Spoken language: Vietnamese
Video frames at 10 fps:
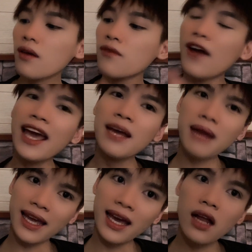và em
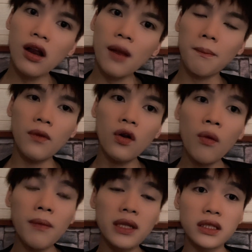này á
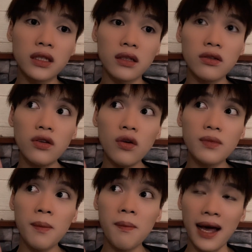lúc mình sử dụng
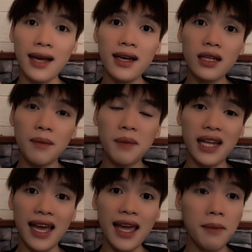lên mặt á thì mình
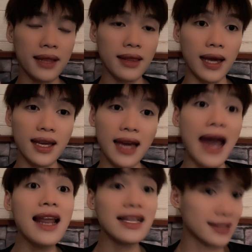thấy em này tẩy
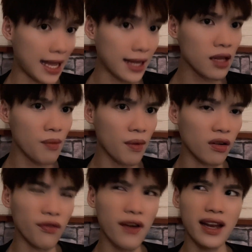khá là sạch nha mọi
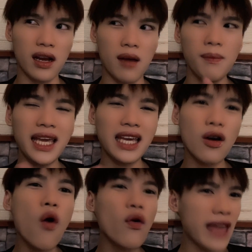người và nó bị
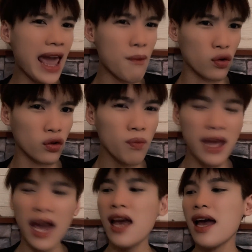khô da một chút
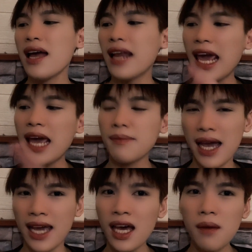nha thì em
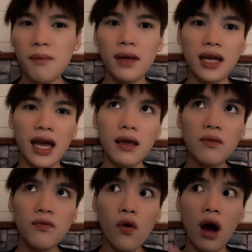này á mình thấy
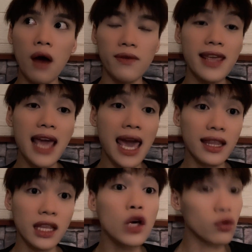phù hợp với da
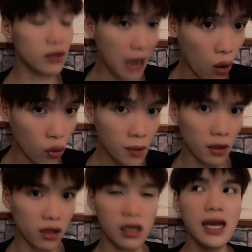nhiều dầu nha mọi
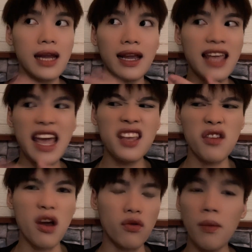người thì da nhiều
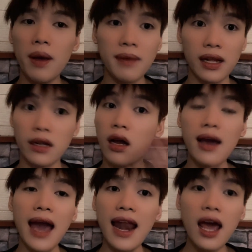dầu dùng em này nó
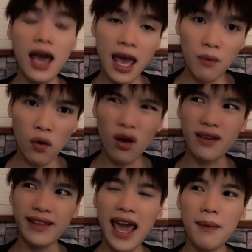khá là êm luôn
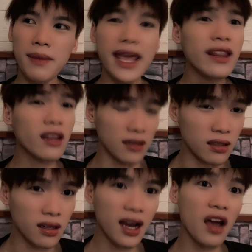còn da mà da
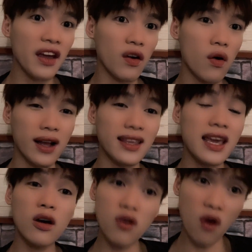thường á hoặc
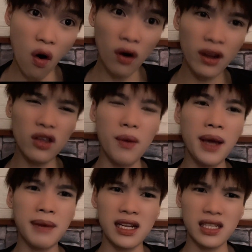da khô thì dùng
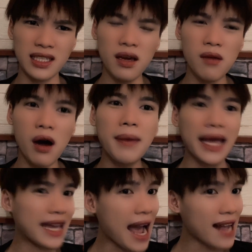em này nó sẽ hơi
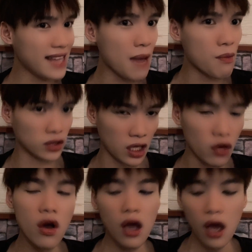bị căng da một xíu
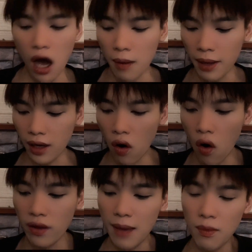hơi bị
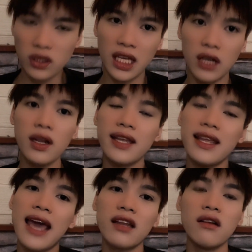khô da một xíu thì
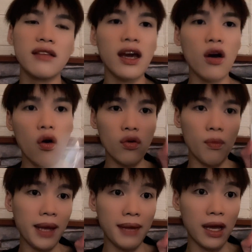da thường da khô
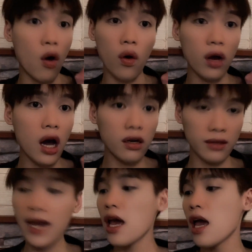dùng em này ổn hơn nhé